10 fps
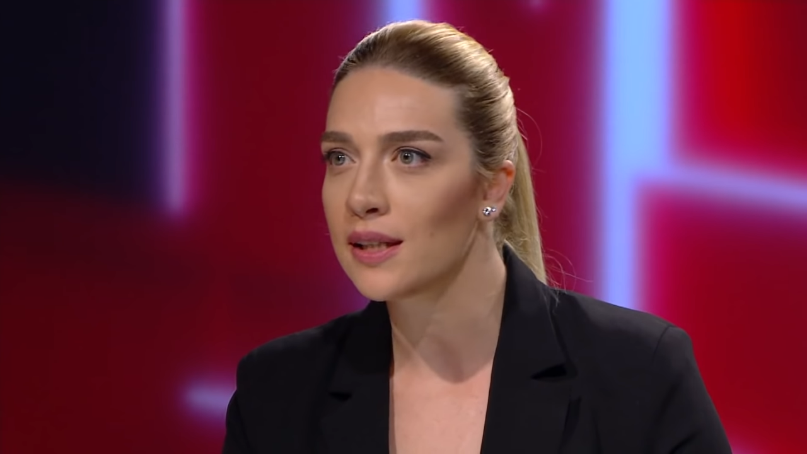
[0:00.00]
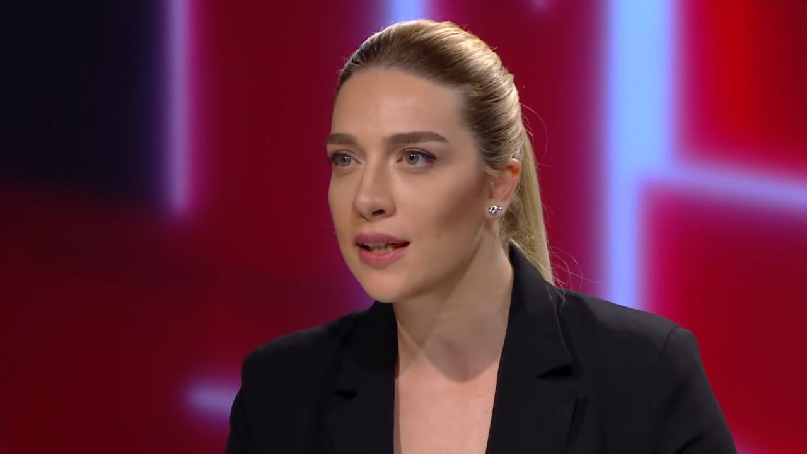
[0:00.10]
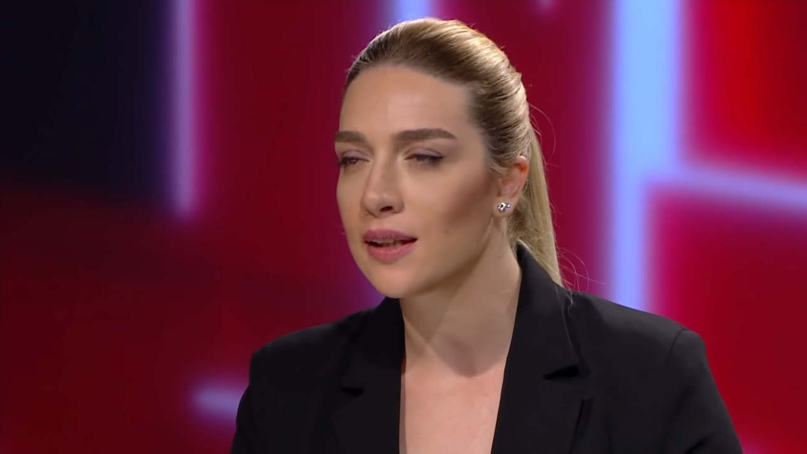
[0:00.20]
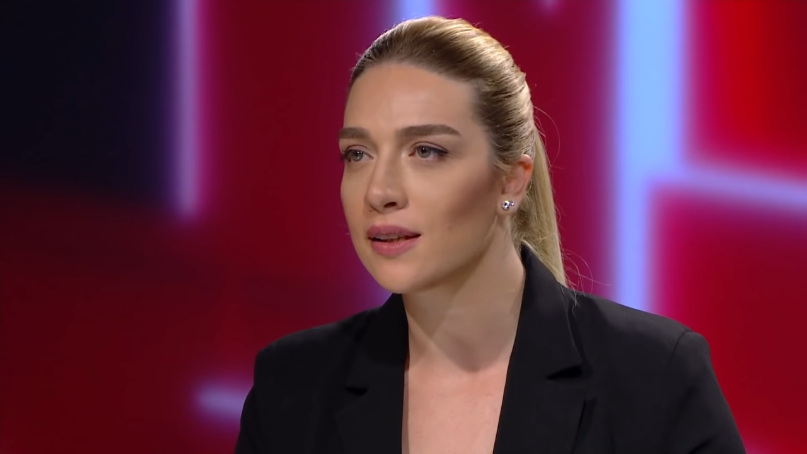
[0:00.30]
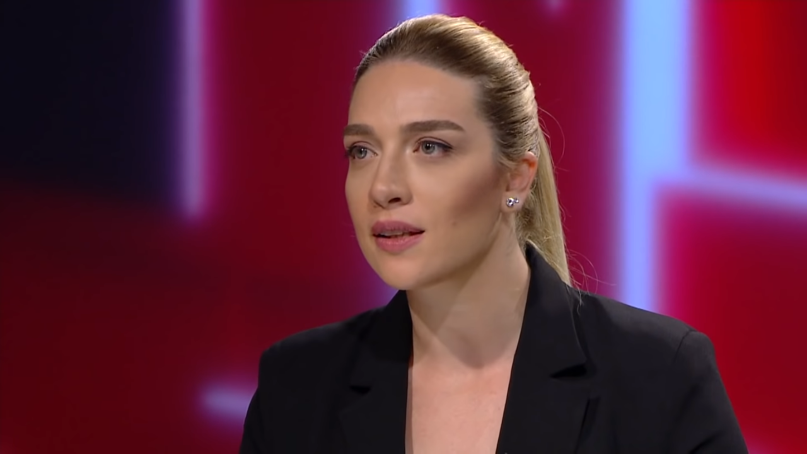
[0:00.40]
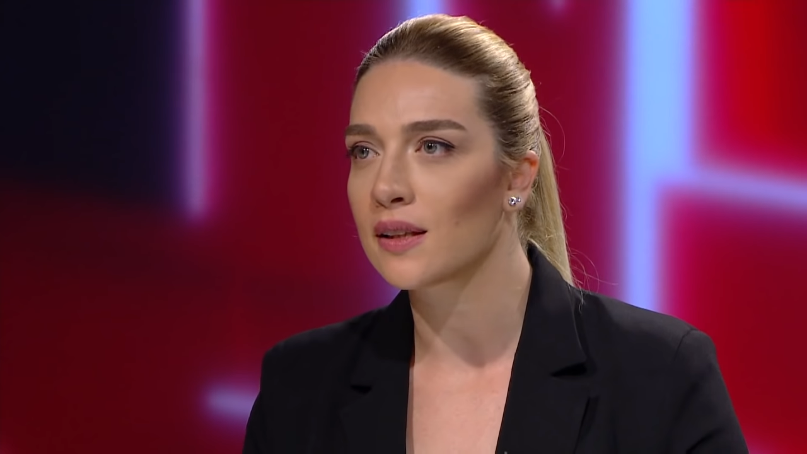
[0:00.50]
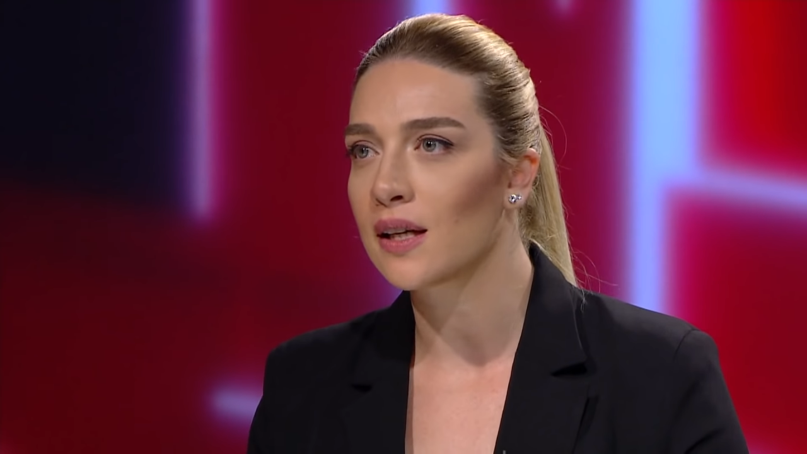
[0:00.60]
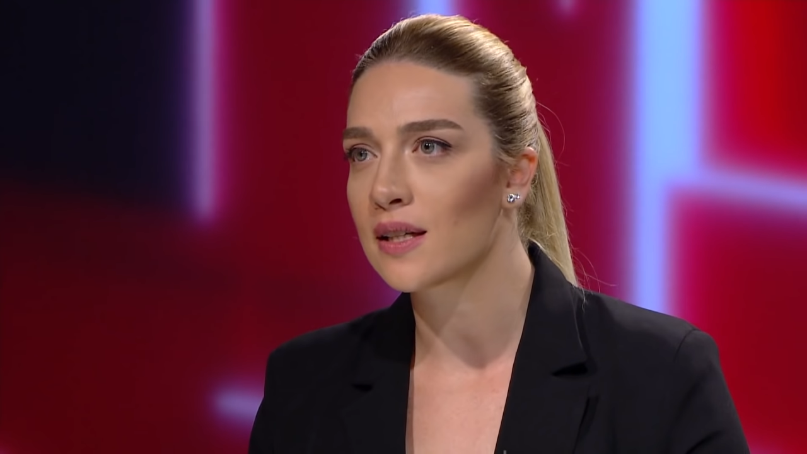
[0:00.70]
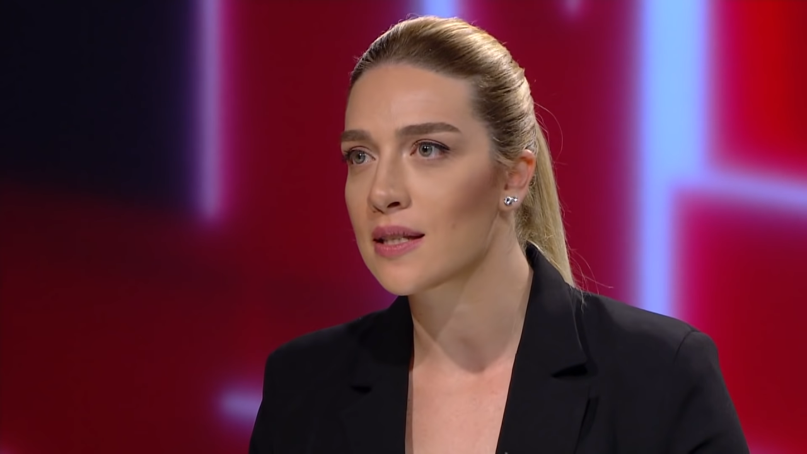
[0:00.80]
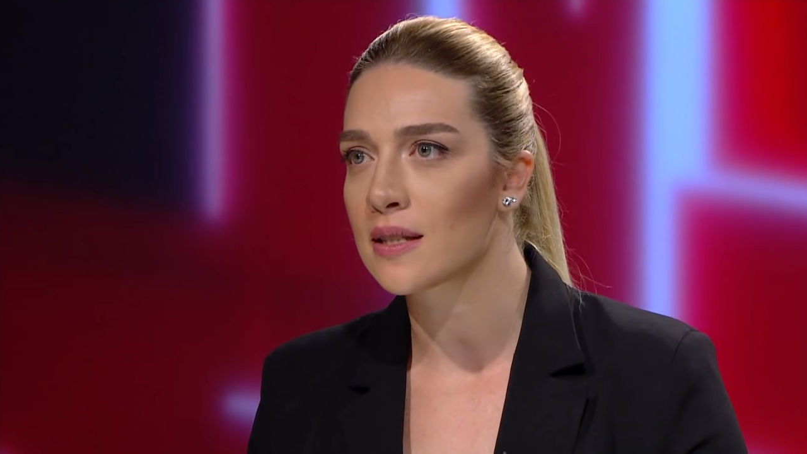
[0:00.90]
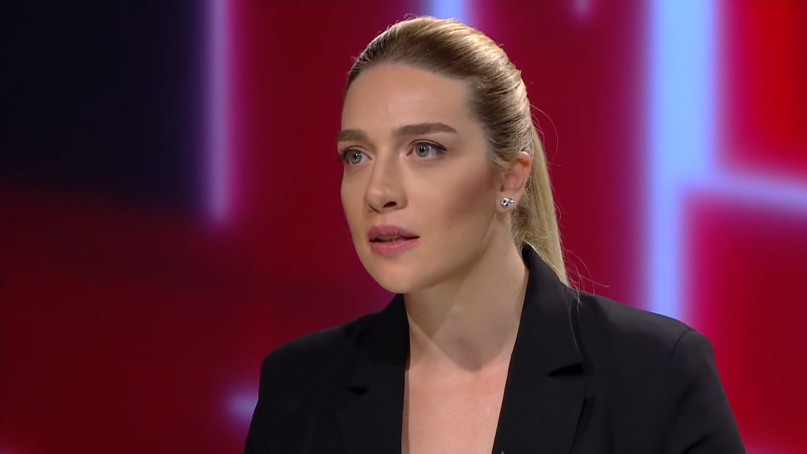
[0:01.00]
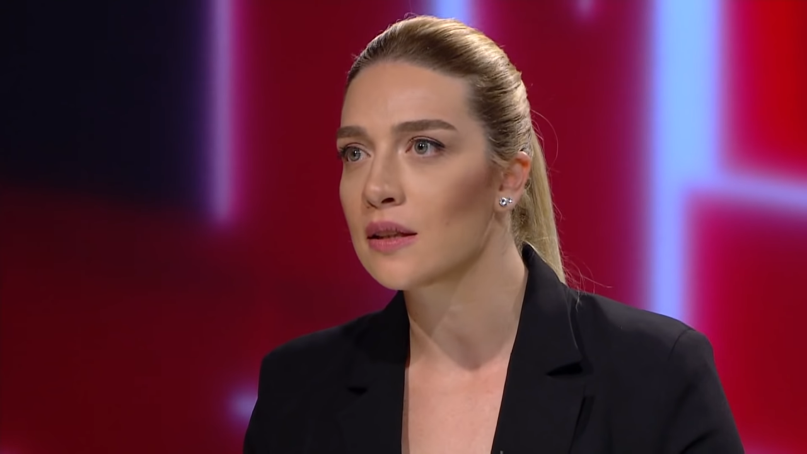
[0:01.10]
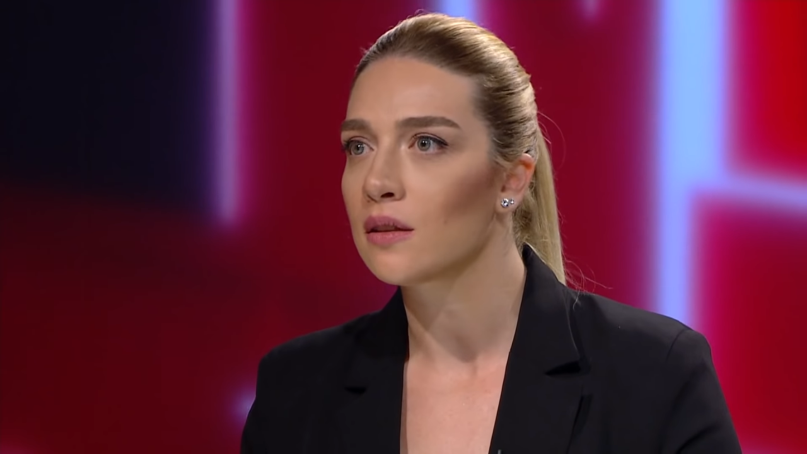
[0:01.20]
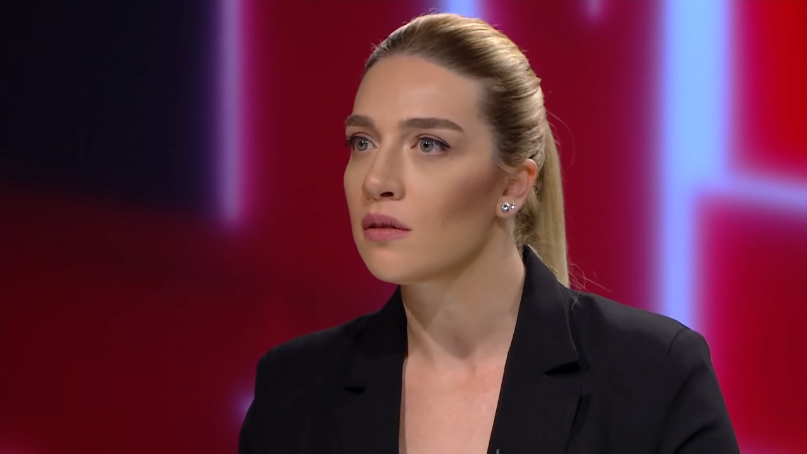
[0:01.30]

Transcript: İkilinin arasının